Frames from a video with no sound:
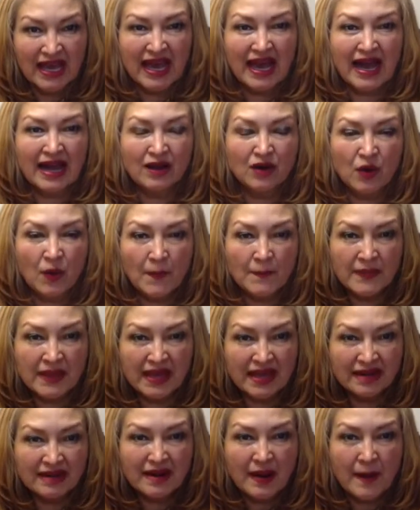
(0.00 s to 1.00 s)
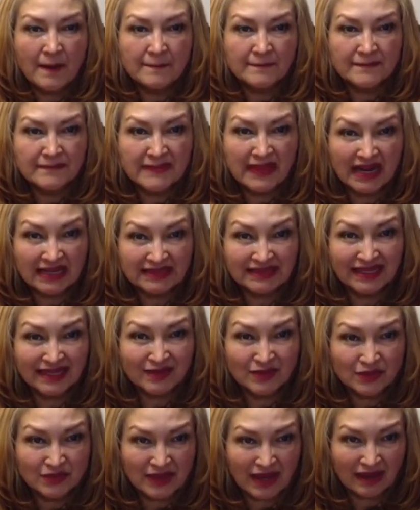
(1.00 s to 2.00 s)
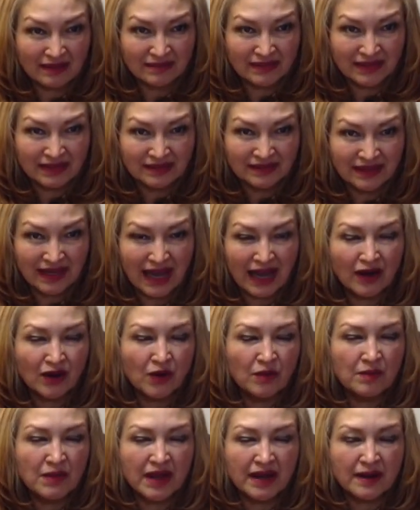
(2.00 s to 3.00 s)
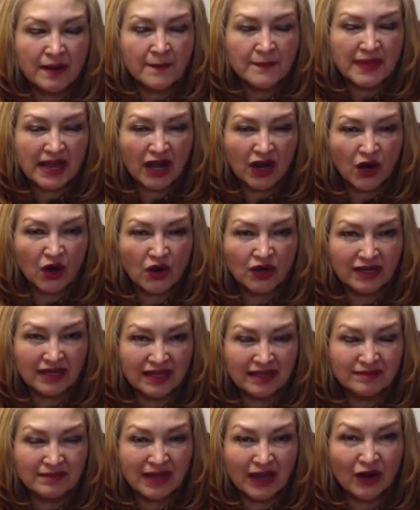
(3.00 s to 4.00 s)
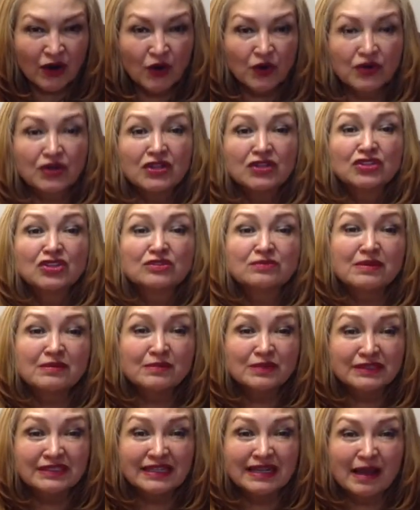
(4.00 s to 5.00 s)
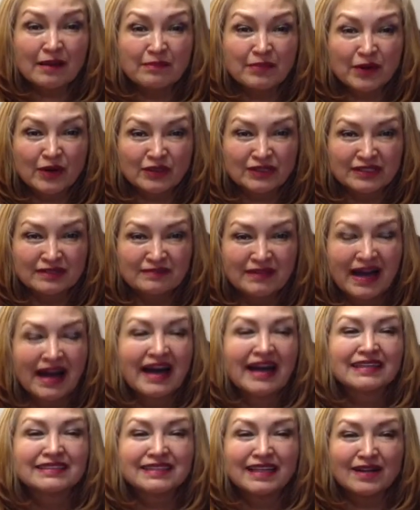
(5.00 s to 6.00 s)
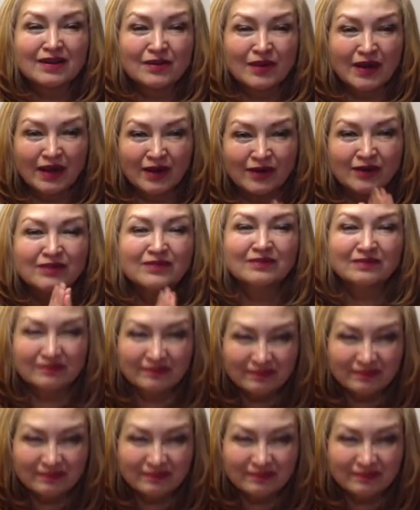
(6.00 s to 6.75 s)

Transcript: a comer más saludable, a comer mejor y mejor. Nos vemos en la próxima. Hasta luego.